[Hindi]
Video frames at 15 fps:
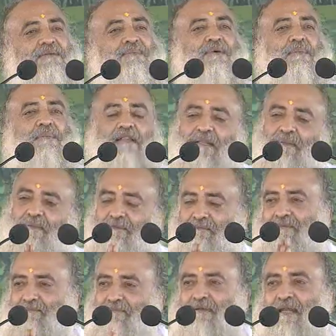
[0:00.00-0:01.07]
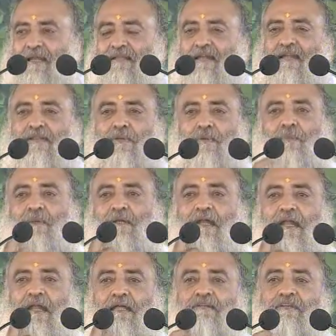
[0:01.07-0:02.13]
दूंगा बदले में मेरा जरा दुख
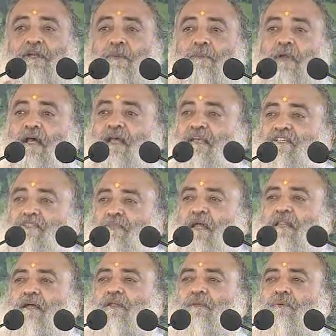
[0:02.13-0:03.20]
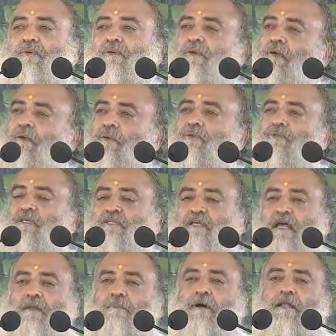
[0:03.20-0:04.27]
मिटाना है सेठ ने बोला किस बात का दुख उसने
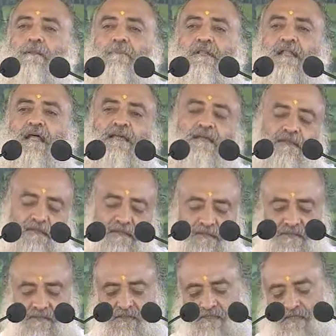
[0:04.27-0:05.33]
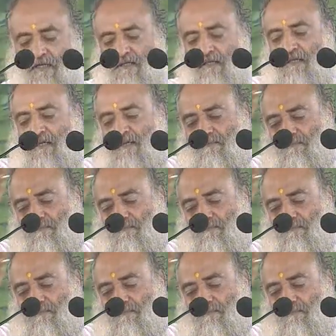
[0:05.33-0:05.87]
सारी बात बताई सेठ ने